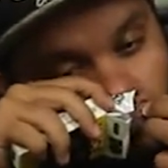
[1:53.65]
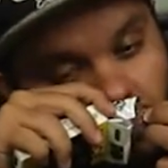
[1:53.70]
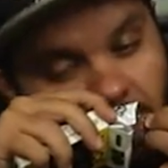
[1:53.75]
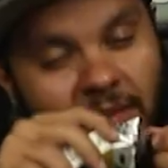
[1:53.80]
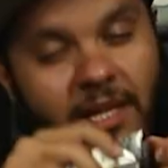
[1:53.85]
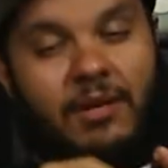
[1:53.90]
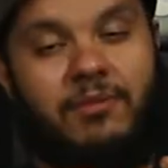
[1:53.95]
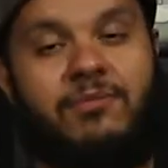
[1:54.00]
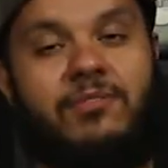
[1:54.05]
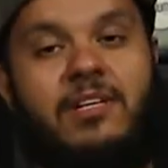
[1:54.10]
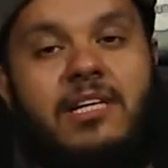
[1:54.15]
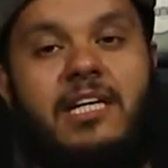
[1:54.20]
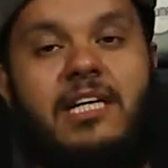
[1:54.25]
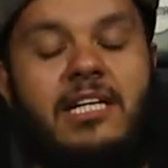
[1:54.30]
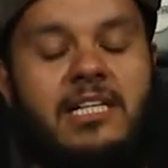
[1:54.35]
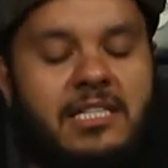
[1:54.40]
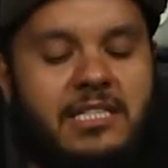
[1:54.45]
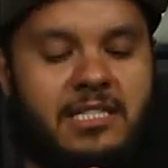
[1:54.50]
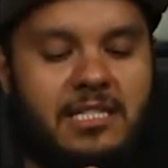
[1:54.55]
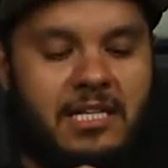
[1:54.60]

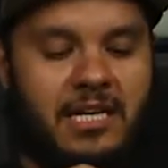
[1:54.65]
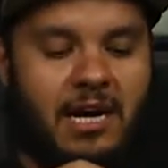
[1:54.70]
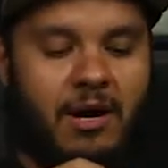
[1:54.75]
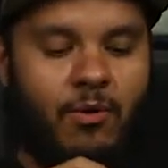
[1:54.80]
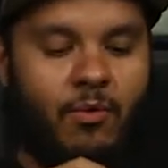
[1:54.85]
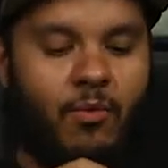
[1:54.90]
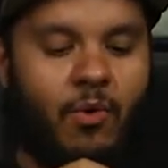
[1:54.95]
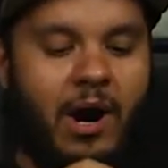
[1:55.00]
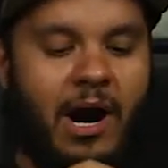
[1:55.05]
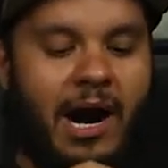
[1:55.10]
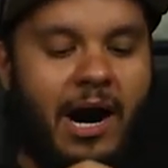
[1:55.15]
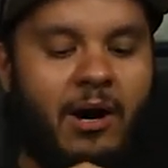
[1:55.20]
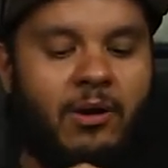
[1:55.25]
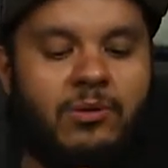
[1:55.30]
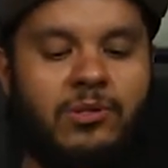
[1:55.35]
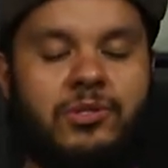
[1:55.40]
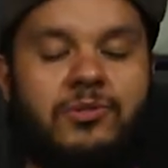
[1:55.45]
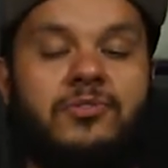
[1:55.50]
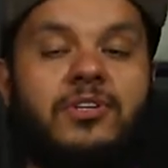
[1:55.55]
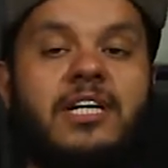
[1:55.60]
definir se é o
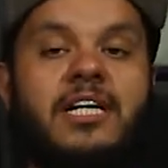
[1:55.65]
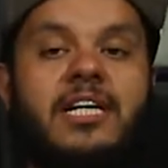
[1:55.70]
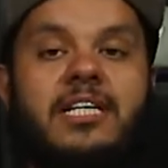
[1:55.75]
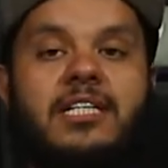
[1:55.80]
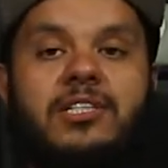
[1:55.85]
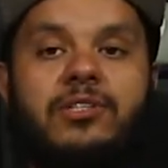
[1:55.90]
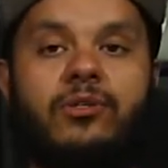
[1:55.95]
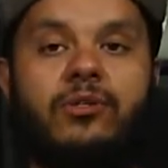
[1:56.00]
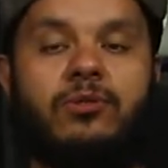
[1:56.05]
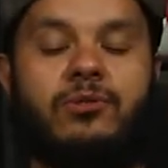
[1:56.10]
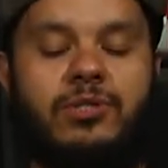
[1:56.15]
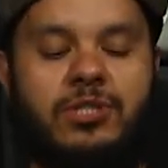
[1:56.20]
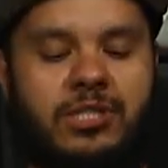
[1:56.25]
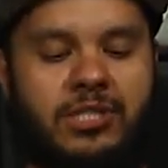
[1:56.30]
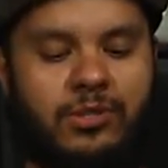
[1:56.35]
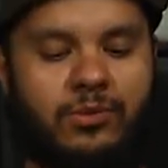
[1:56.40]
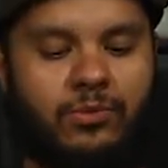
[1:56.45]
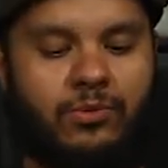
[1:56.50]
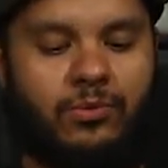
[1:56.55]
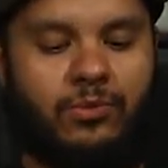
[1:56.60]
house verde ou
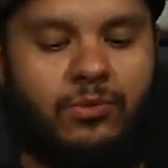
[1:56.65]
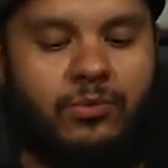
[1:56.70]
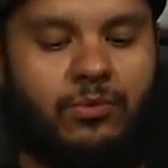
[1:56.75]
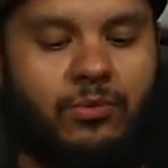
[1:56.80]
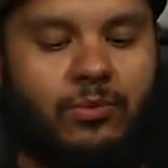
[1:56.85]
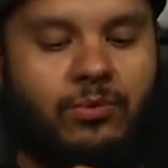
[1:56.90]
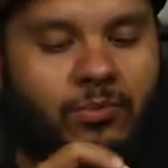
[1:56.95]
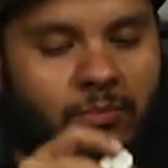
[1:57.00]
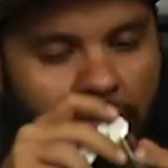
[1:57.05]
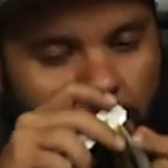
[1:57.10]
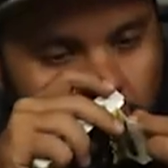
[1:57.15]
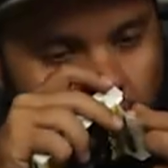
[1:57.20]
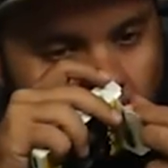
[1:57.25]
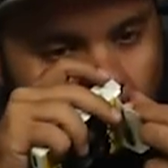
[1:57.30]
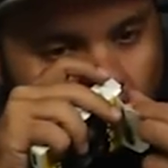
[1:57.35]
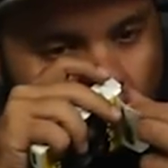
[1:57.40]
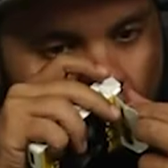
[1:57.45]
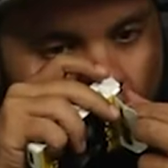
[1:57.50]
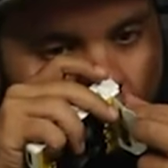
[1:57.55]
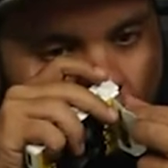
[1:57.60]
se o
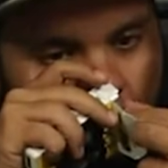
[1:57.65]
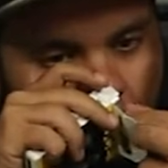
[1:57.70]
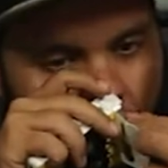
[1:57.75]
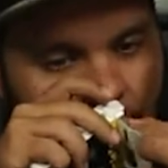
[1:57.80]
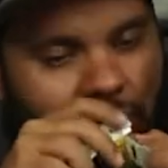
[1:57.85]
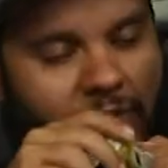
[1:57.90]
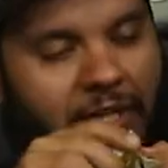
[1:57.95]
o